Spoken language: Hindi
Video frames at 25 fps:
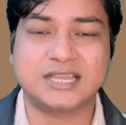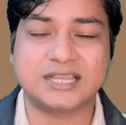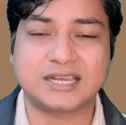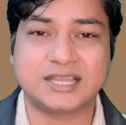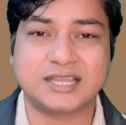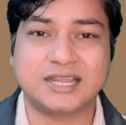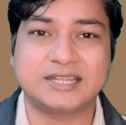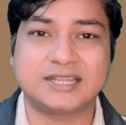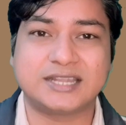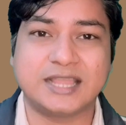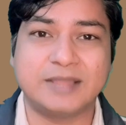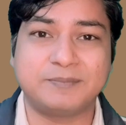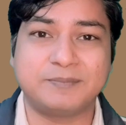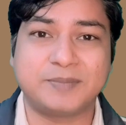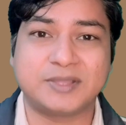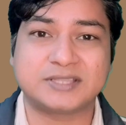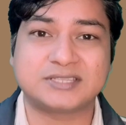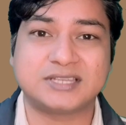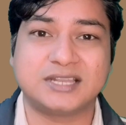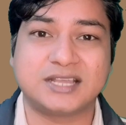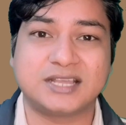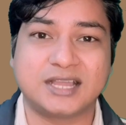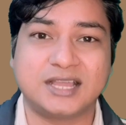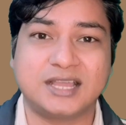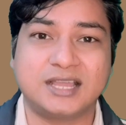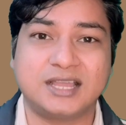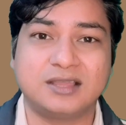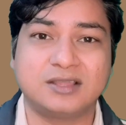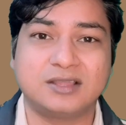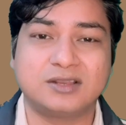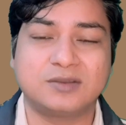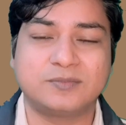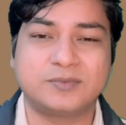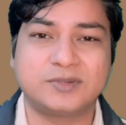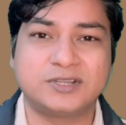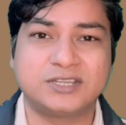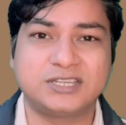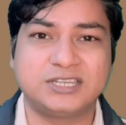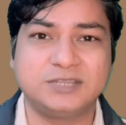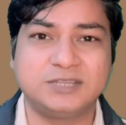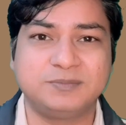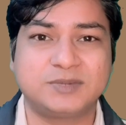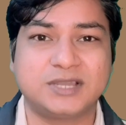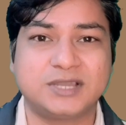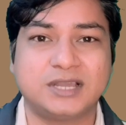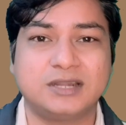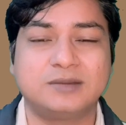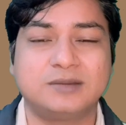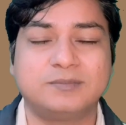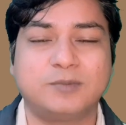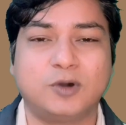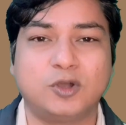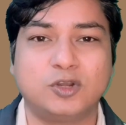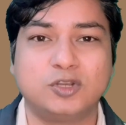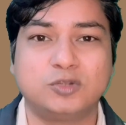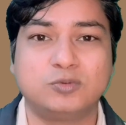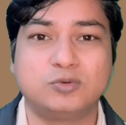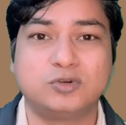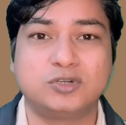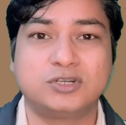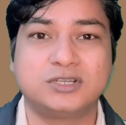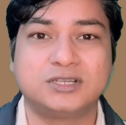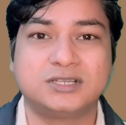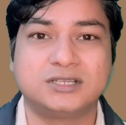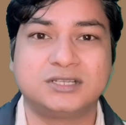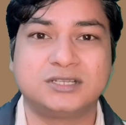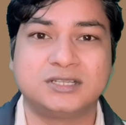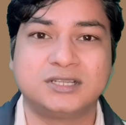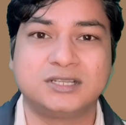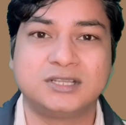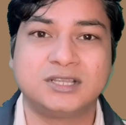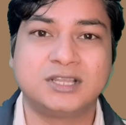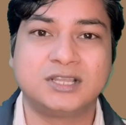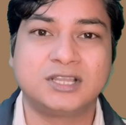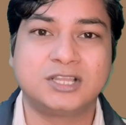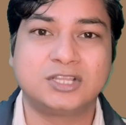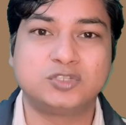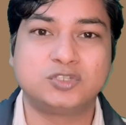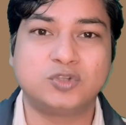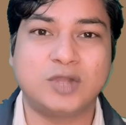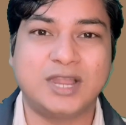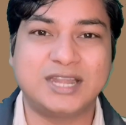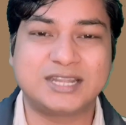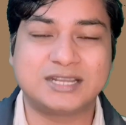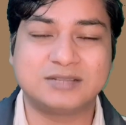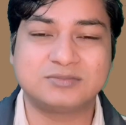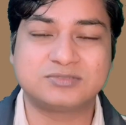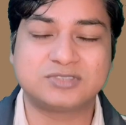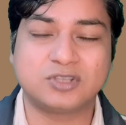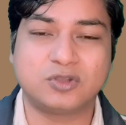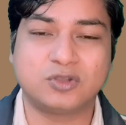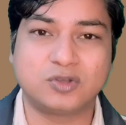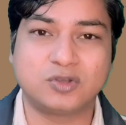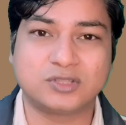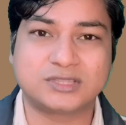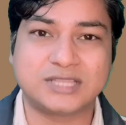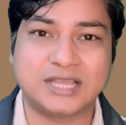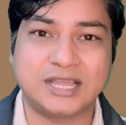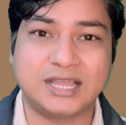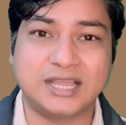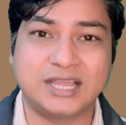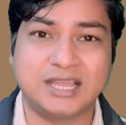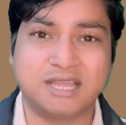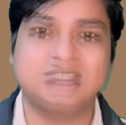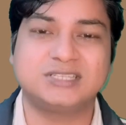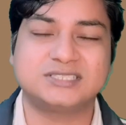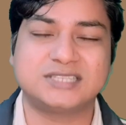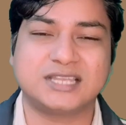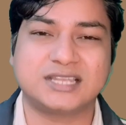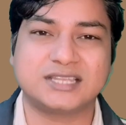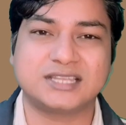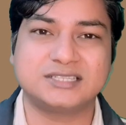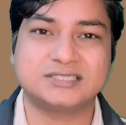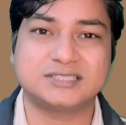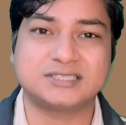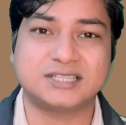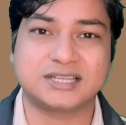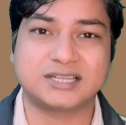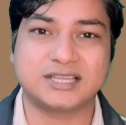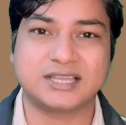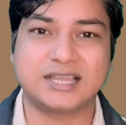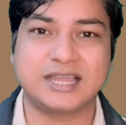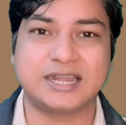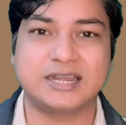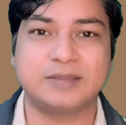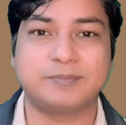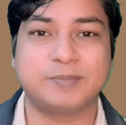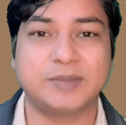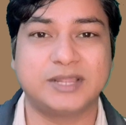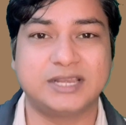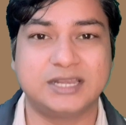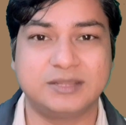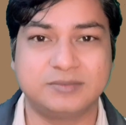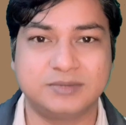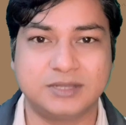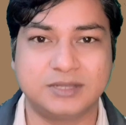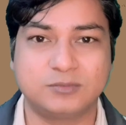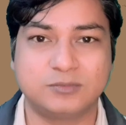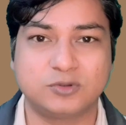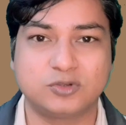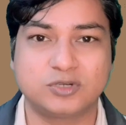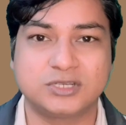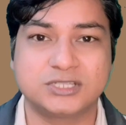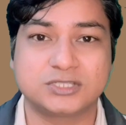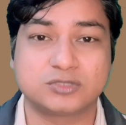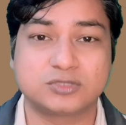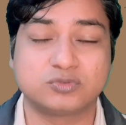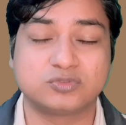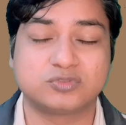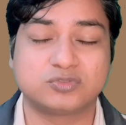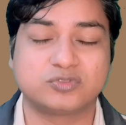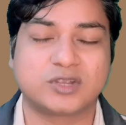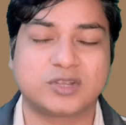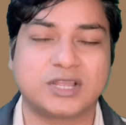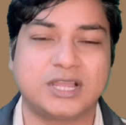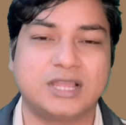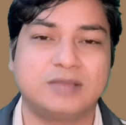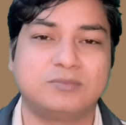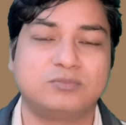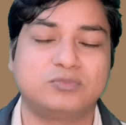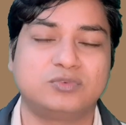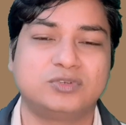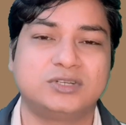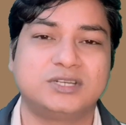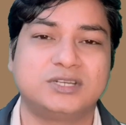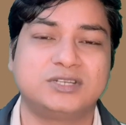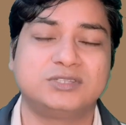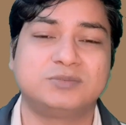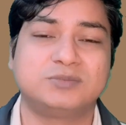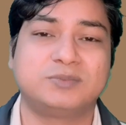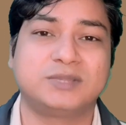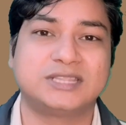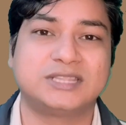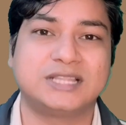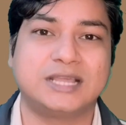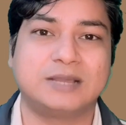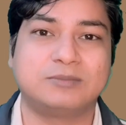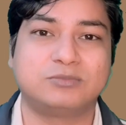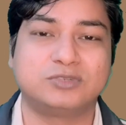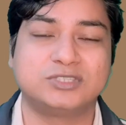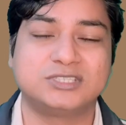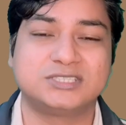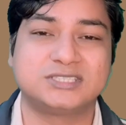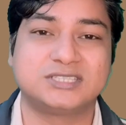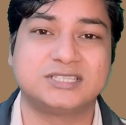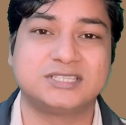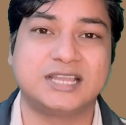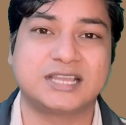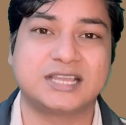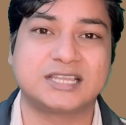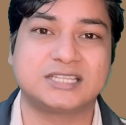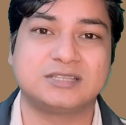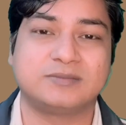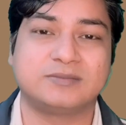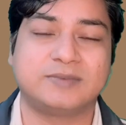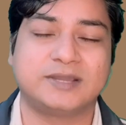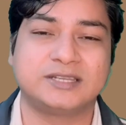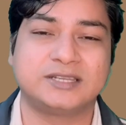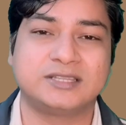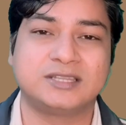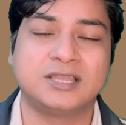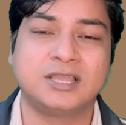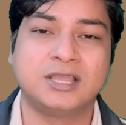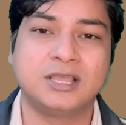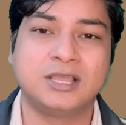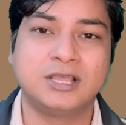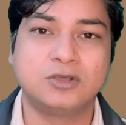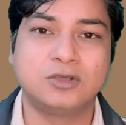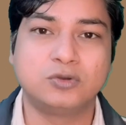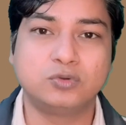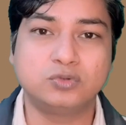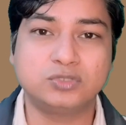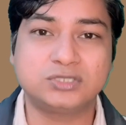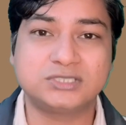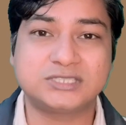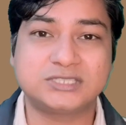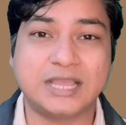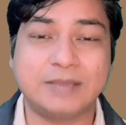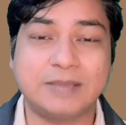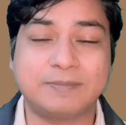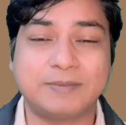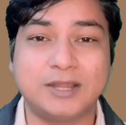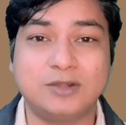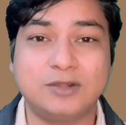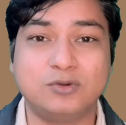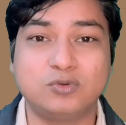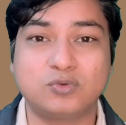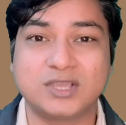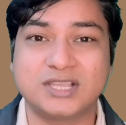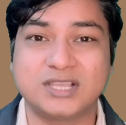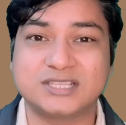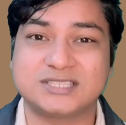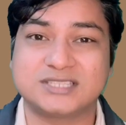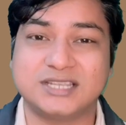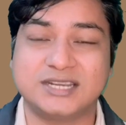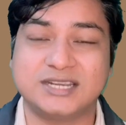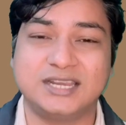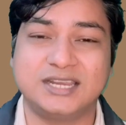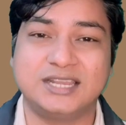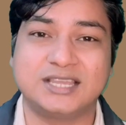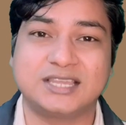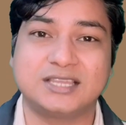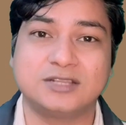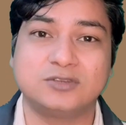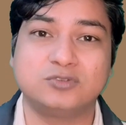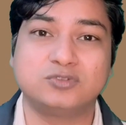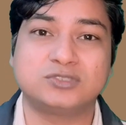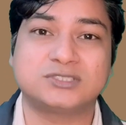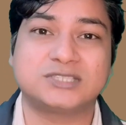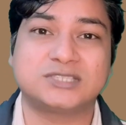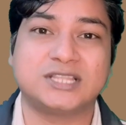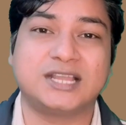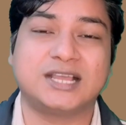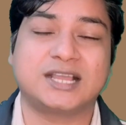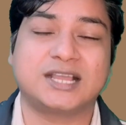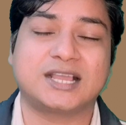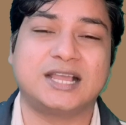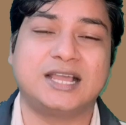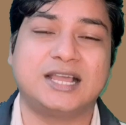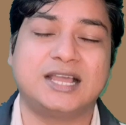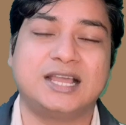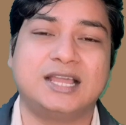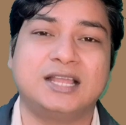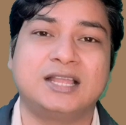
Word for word: लगा टाइम पास लगा टिपिकल बॉलीवुड uh, जो आइटम सॉन्ग होता है जैसा कि इस तरह के गाना पहले भी हम लोगों ने सुन चुका है मुन्नी बदनाम हुई शिला के ज़माने उस टाइप का लोकेशन है लेकिन उस तरह का